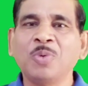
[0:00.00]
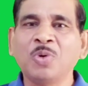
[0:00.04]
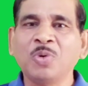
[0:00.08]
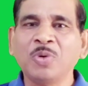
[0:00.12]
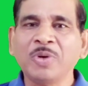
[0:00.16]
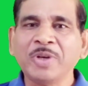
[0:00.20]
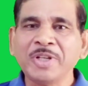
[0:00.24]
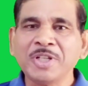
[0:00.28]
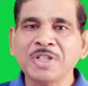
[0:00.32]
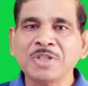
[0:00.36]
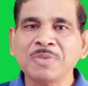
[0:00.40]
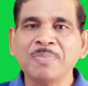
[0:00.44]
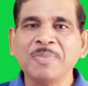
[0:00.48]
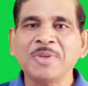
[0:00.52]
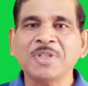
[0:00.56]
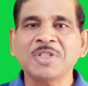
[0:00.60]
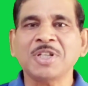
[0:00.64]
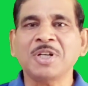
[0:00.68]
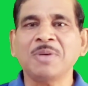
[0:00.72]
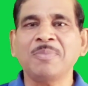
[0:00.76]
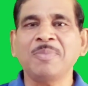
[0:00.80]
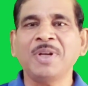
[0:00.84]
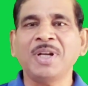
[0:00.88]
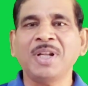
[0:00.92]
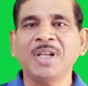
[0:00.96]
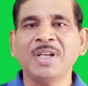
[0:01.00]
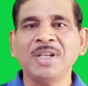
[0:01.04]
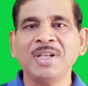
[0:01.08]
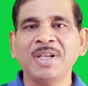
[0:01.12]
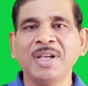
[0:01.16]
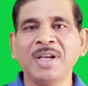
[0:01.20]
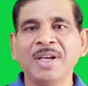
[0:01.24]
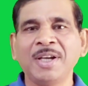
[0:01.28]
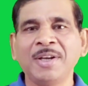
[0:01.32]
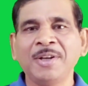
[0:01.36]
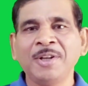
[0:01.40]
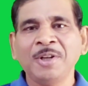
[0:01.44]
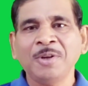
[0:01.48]
वो इस मिशन में
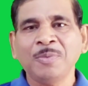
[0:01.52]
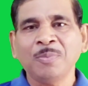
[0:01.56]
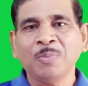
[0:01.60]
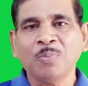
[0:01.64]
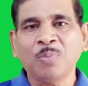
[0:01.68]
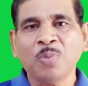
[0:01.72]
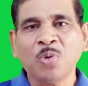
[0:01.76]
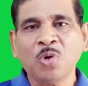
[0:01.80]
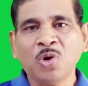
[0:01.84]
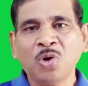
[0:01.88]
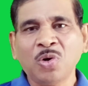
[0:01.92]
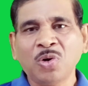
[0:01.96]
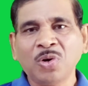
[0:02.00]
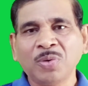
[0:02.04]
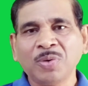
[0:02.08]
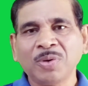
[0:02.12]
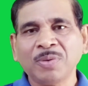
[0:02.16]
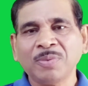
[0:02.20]
नहीं हैं वो